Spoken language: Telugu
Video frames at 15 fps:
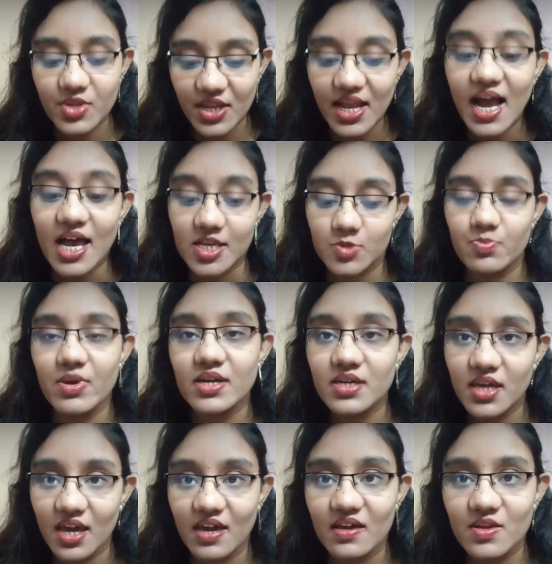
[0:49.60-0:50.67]
తన
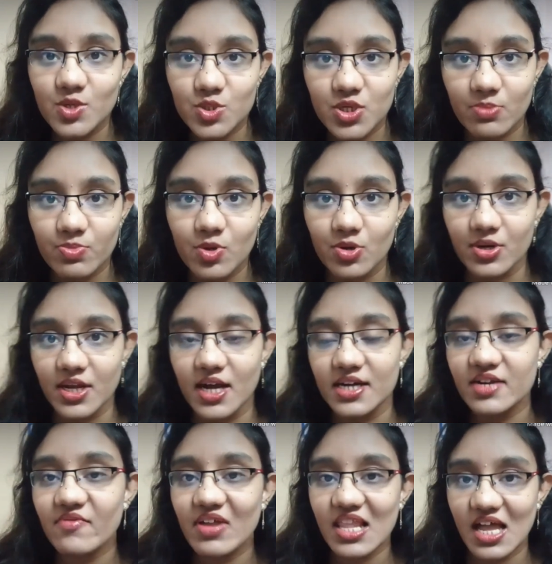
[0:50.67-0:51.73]
హస్బెండ్కి ఎక్కించి చెప్తాండి
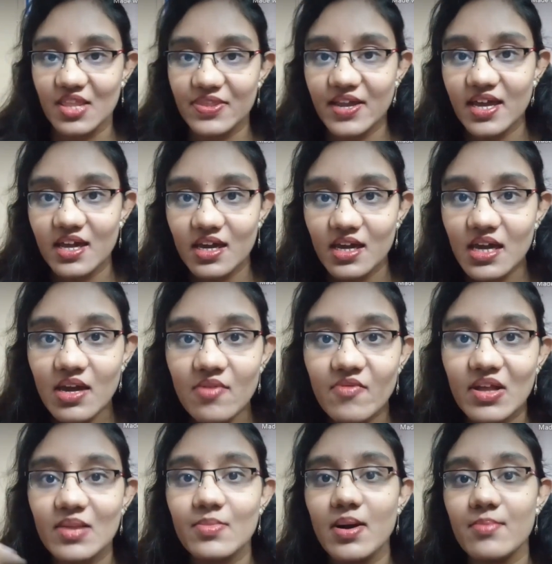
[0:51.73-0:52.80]
అంటే వాళ్ళ అన్నయ్యకి
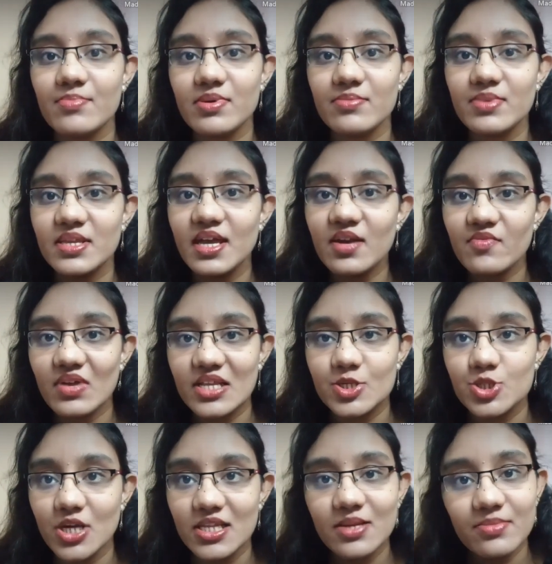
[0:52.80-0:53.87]
వాళ్ళ మమ్మీ మీద అండ్ వాళ్ళ
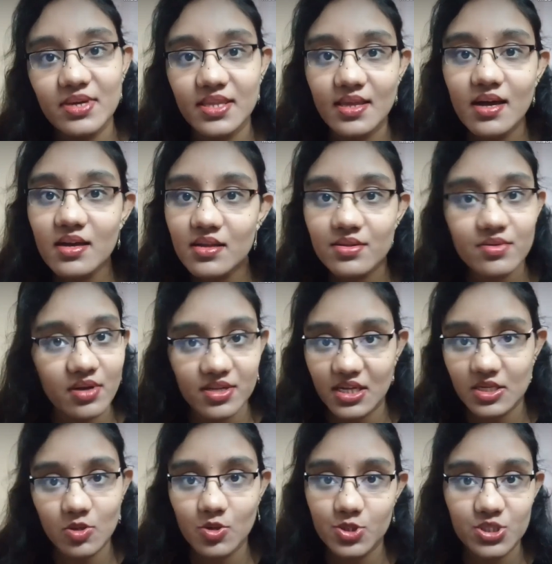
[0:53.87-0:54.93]
చెల్లి మీద
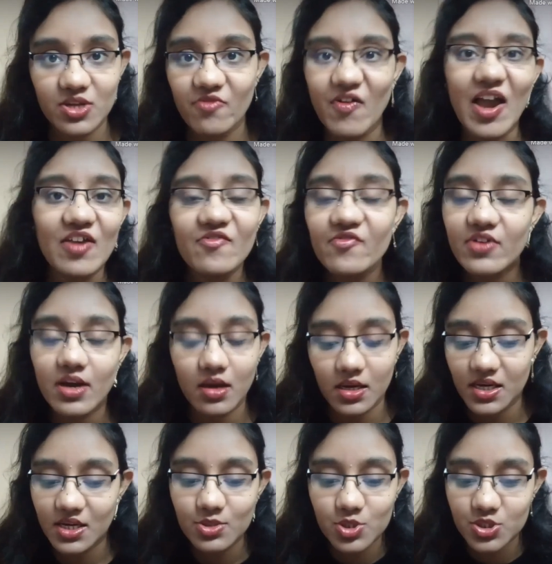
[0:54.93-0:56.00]
తనకు వచ్చిన వైఫ్
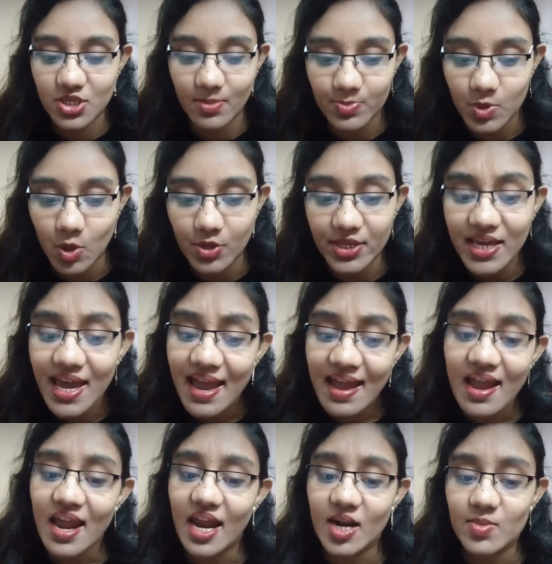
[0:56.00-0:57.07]
ఎక్కించి చెప్తోంది
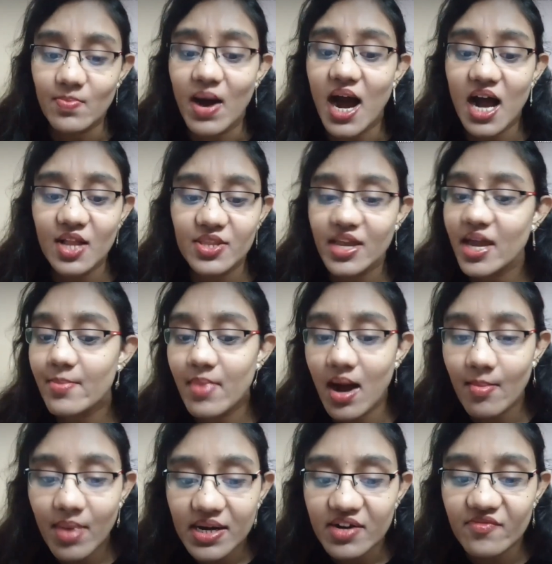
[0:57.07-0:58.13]
అండ్ మా అన్నయ్య
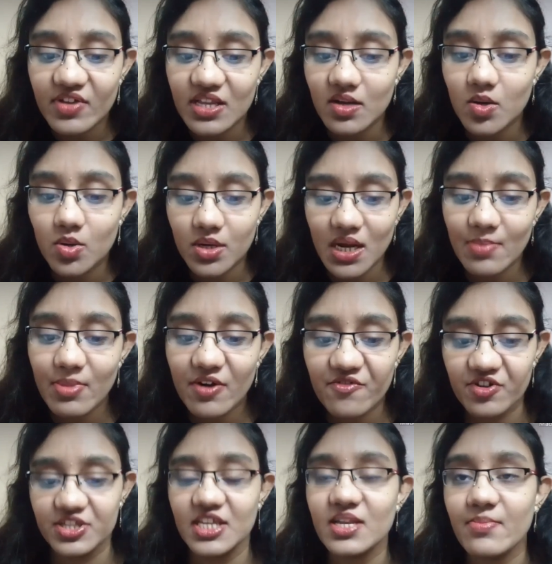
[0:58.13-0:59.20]
మా మాట వినకుండా మా
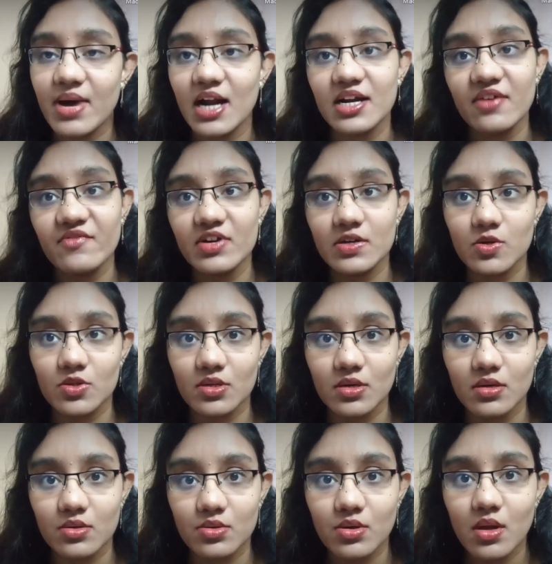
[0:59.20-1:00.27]
వదిన మాట
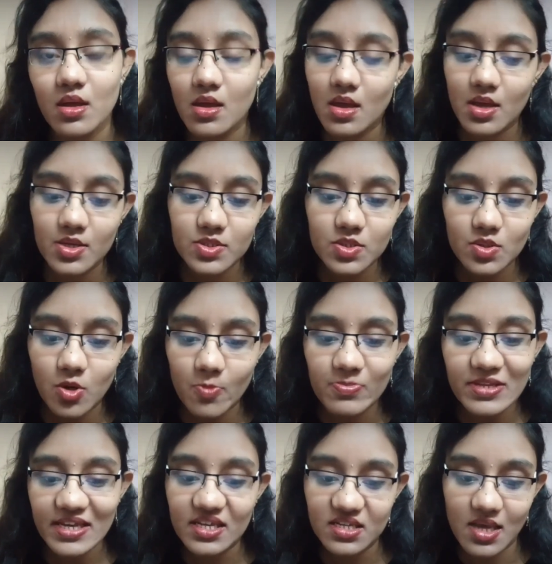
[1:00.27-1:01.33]
వింటున్నాడు సో
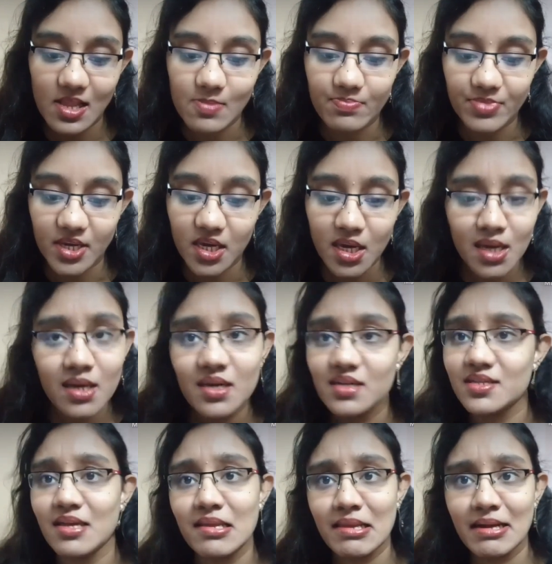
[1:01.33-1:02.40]
ప్లీజ్ హెల్ప్ మీ
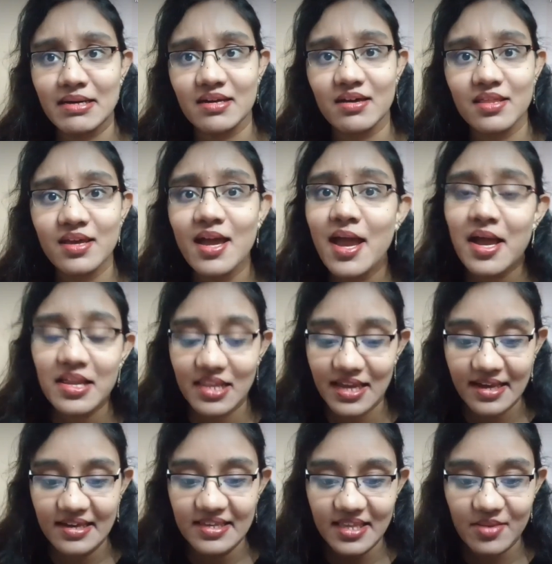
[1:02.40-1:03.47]
ఇదే లెటర్
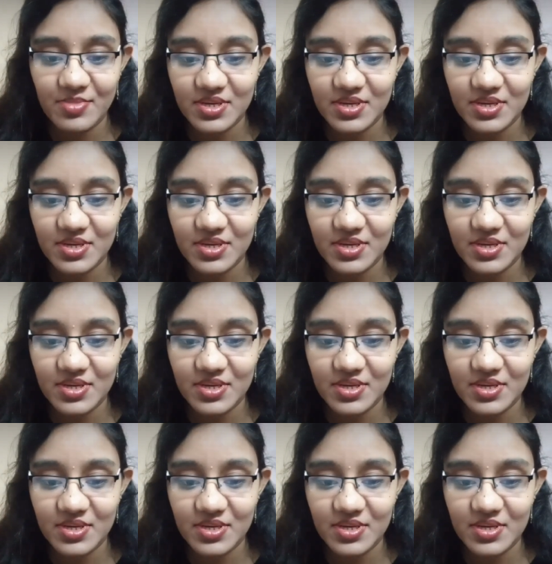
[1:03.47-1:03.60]
లైక్ ఇదే